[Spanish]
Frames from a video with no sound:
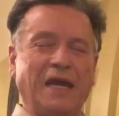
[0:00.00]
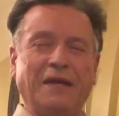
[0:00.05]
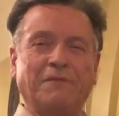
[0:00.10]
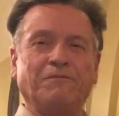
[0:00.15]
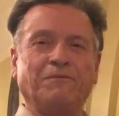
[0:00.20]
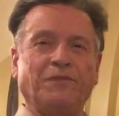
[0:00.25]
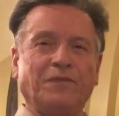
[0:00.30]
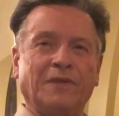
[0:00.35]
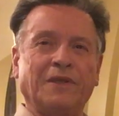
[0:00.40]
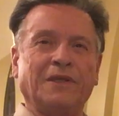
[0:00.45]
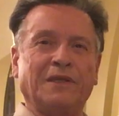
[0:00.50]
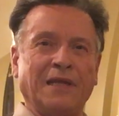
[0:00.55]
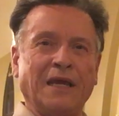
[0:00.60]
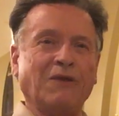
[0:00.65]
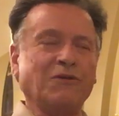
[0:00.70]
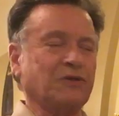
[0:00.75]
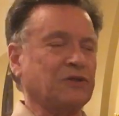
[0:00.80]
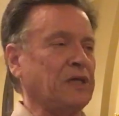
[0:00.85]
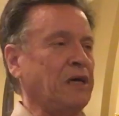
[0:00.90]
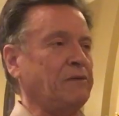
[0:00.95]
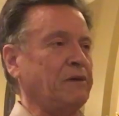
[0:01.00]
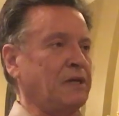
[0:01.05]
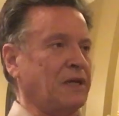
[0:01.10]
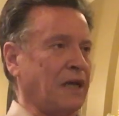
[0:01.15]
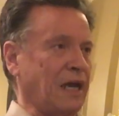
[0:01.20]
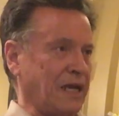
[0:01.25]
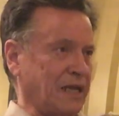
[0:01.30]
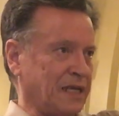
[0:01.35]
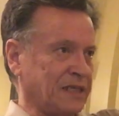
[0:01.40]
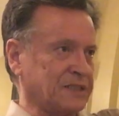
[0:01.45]
Bien, ya lo saben,
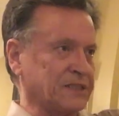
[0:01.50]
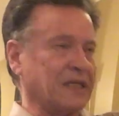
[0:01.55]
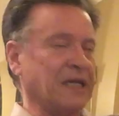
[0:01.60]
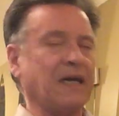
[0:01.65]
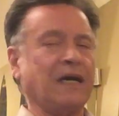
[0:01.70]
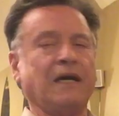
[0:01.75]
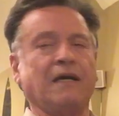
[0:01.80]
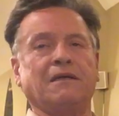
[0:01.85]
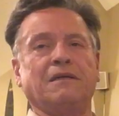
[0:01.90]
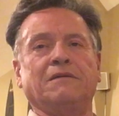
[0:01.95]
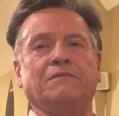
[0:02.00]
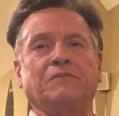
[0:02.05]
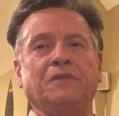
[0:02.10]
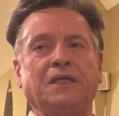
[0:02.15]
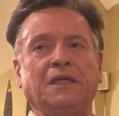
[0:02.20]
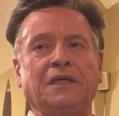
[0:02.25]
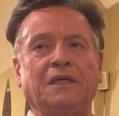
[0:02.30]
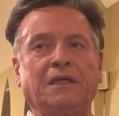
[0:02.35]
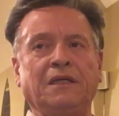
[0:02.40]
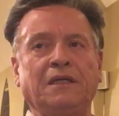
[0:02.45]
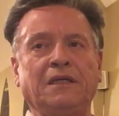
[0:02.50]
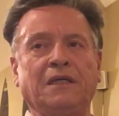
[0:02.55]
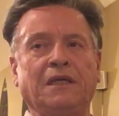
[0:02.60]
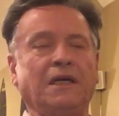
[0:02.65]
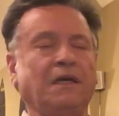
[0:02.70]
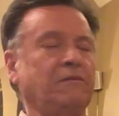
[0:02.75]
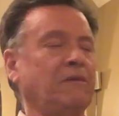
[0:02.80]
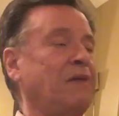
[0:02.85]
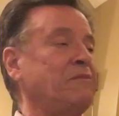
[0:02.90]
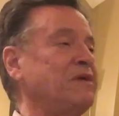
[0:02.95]
allá está mi
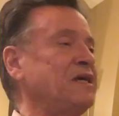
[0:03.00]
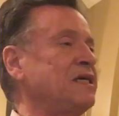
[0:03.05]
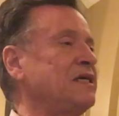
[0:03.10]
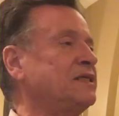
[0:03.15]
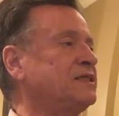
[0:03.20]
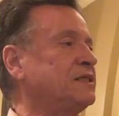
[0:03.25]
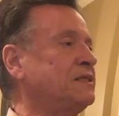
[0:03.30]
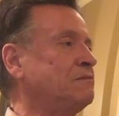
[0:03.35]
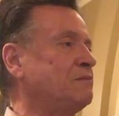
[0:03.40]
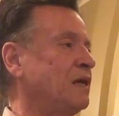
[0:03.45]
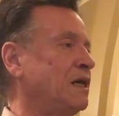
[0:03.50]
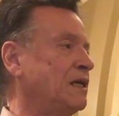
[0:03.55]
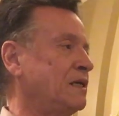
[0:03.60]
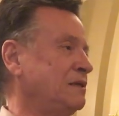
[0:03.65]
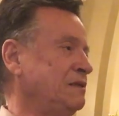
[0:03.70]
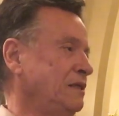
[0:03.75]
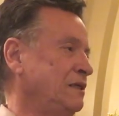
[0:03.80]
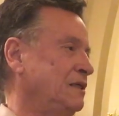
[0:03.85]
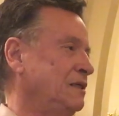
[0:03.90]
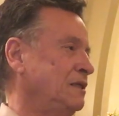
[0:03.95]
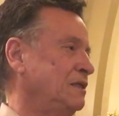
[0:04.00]
amiguísima,